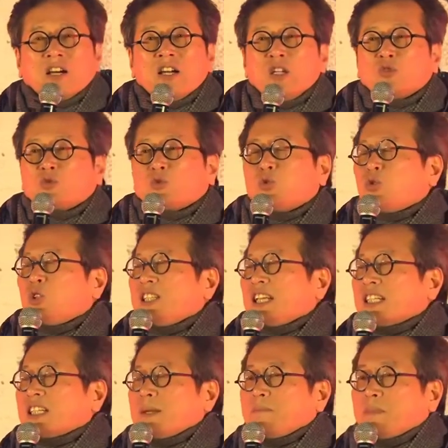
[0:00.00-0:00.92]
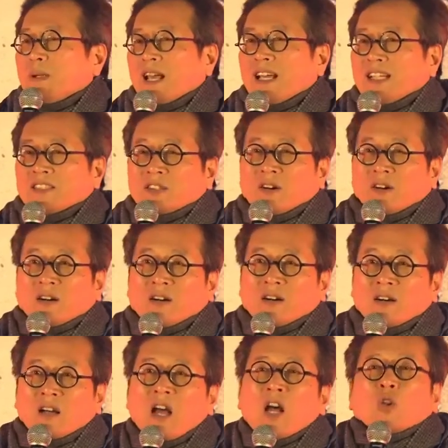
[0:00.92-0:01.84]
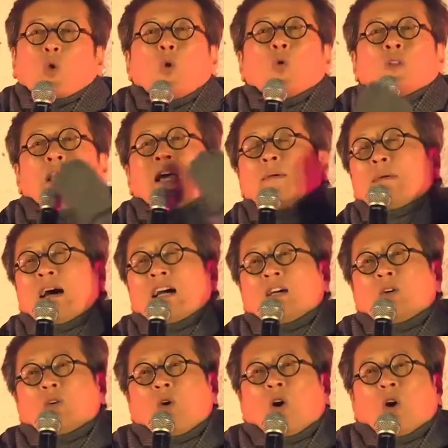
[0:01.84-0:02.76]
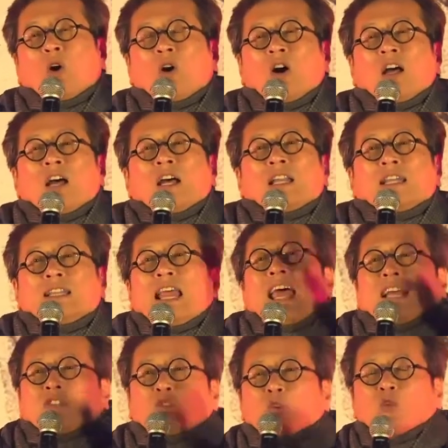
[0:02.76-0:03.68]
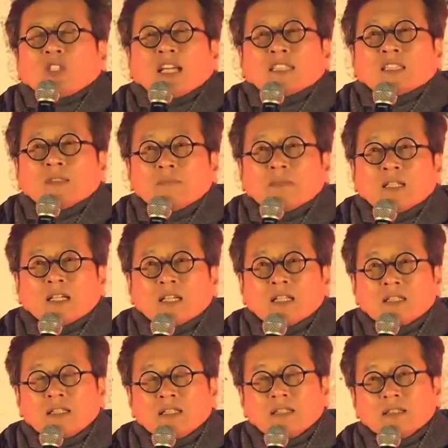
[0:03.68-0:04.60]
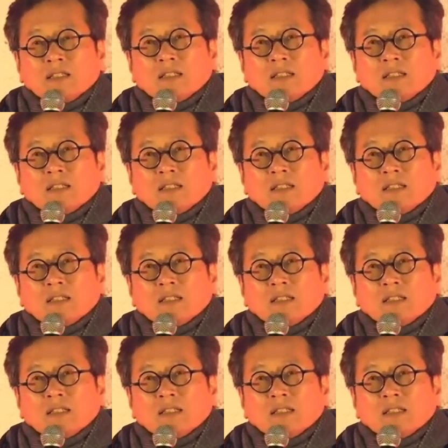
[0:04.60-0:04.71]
거의 죽이다시피 해서 동네 밖으로 내쫓았습니다.